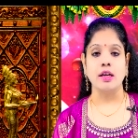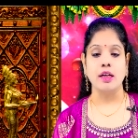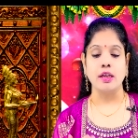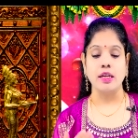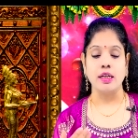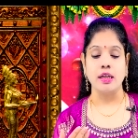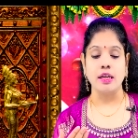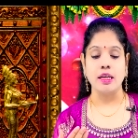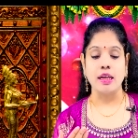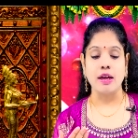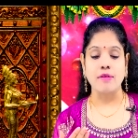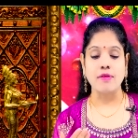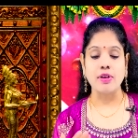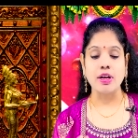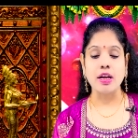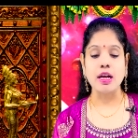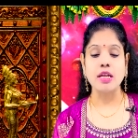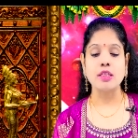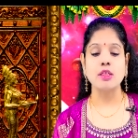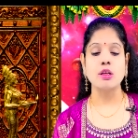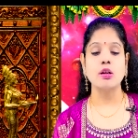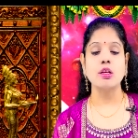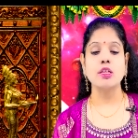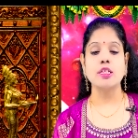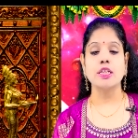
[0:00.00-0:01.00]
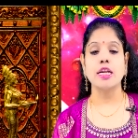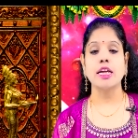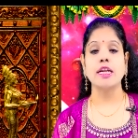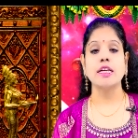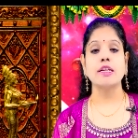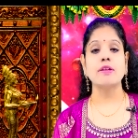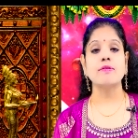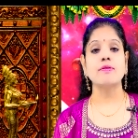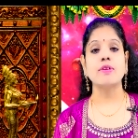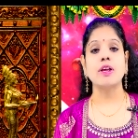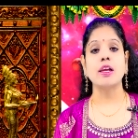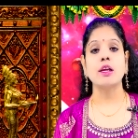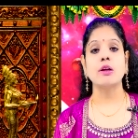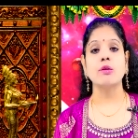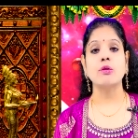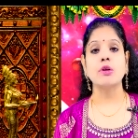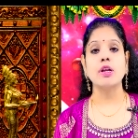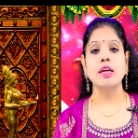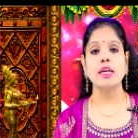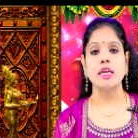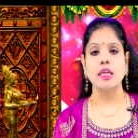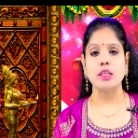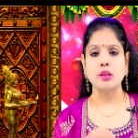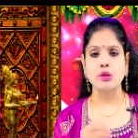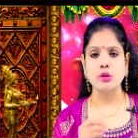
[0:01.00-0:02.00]
ఈ నవరాత్రులు చేయటం వల్ల
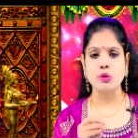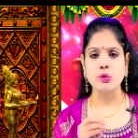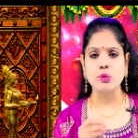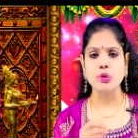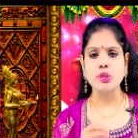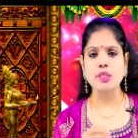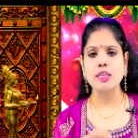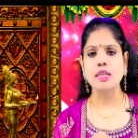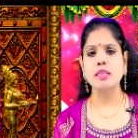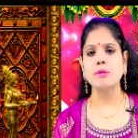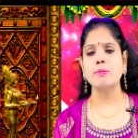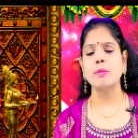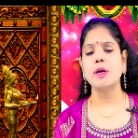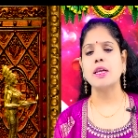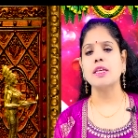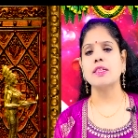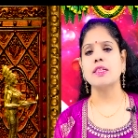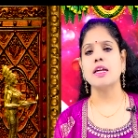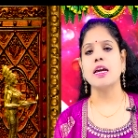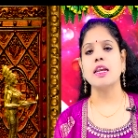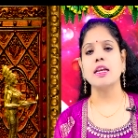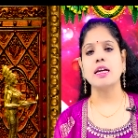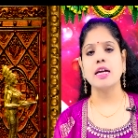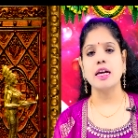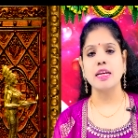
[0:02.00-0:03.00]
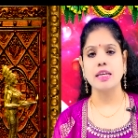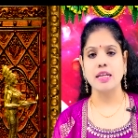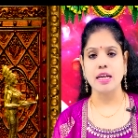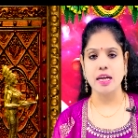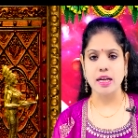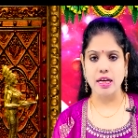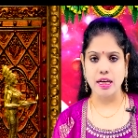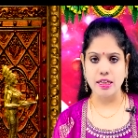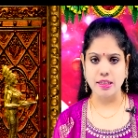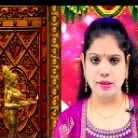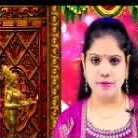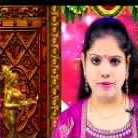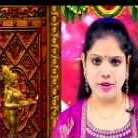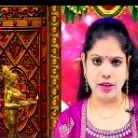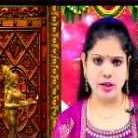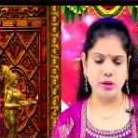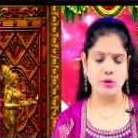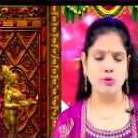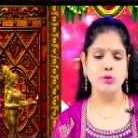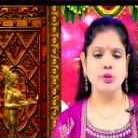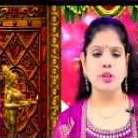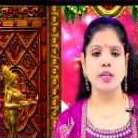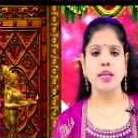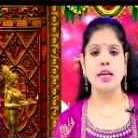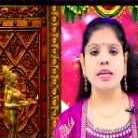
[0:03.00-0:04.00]
కూడా ఎంతో సత్ఫలితాలు కన్యారాశి
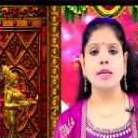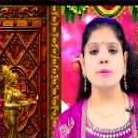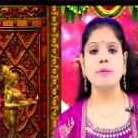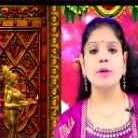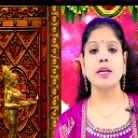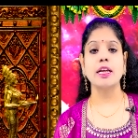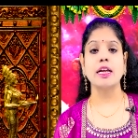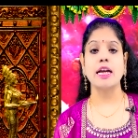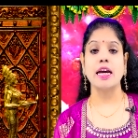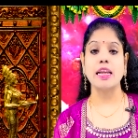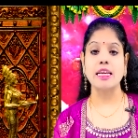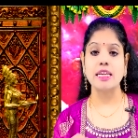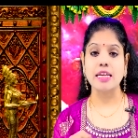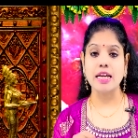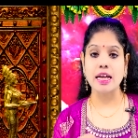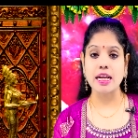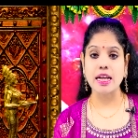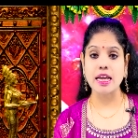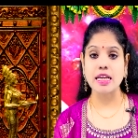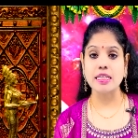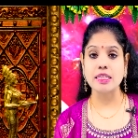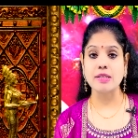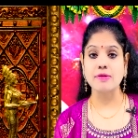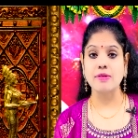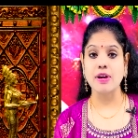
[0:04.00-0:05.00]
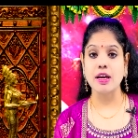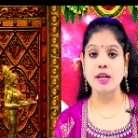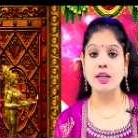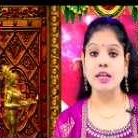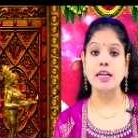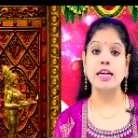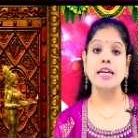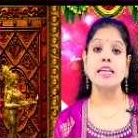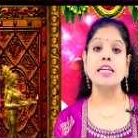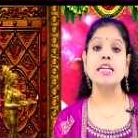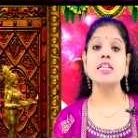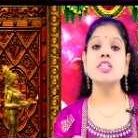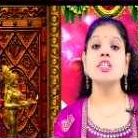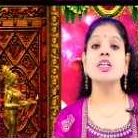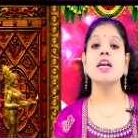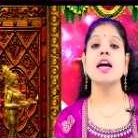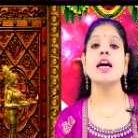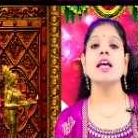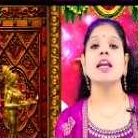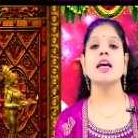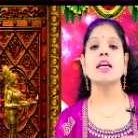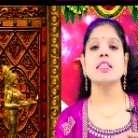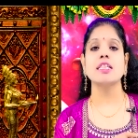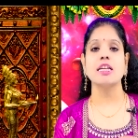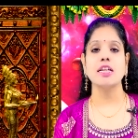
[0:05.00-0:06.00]
వారికి ఉంటాయి మరి కన్యారాశి వారు గణేష
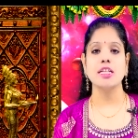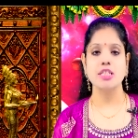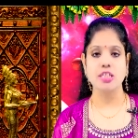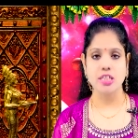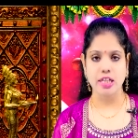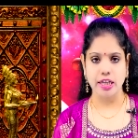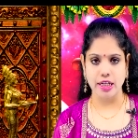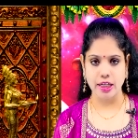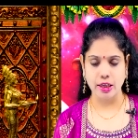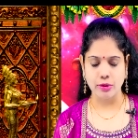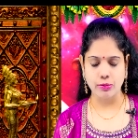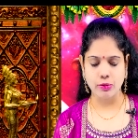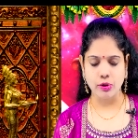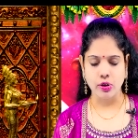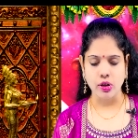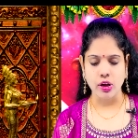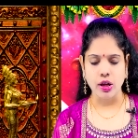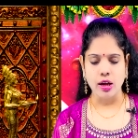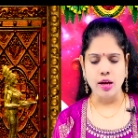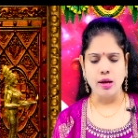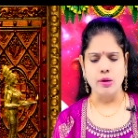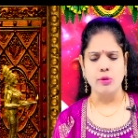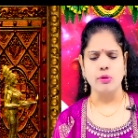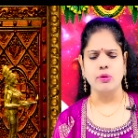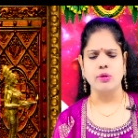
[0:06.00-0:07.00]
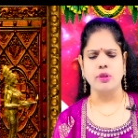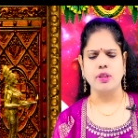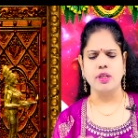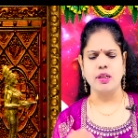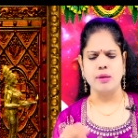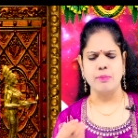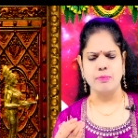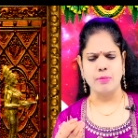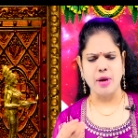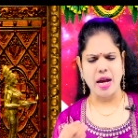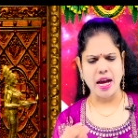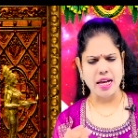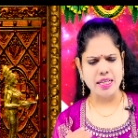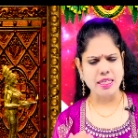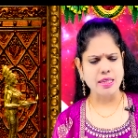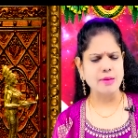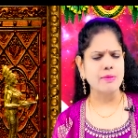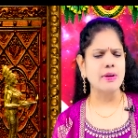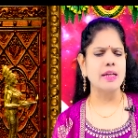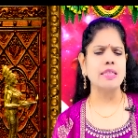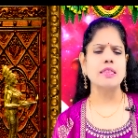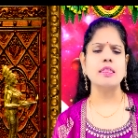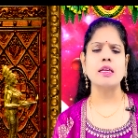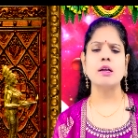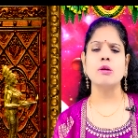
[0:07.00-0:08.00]
ఆరాధన చేయటం ఈ
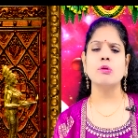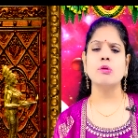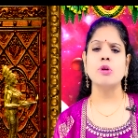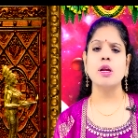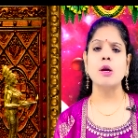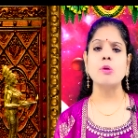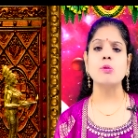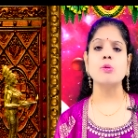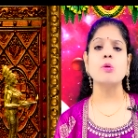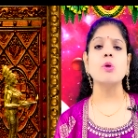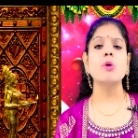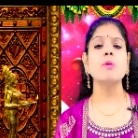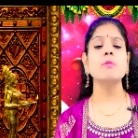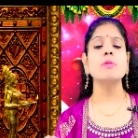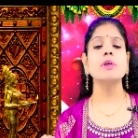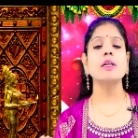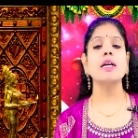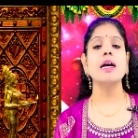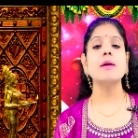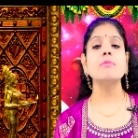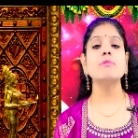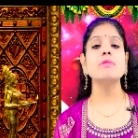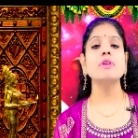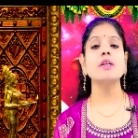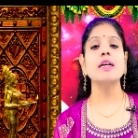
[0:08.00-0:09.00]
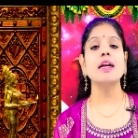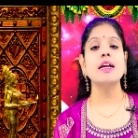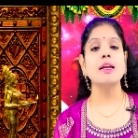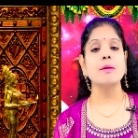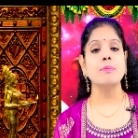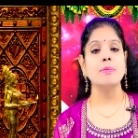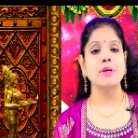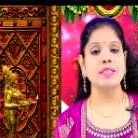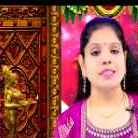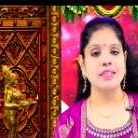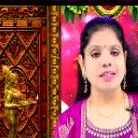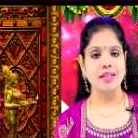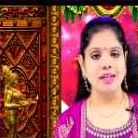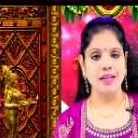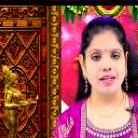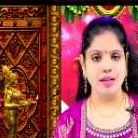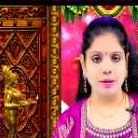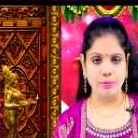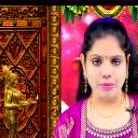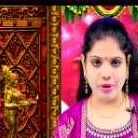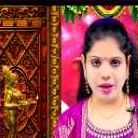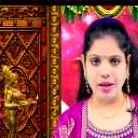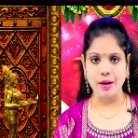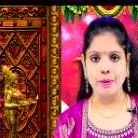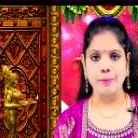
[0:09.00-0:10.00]
మాసం అంతా కూడా ఓం గం గణపతియే నమ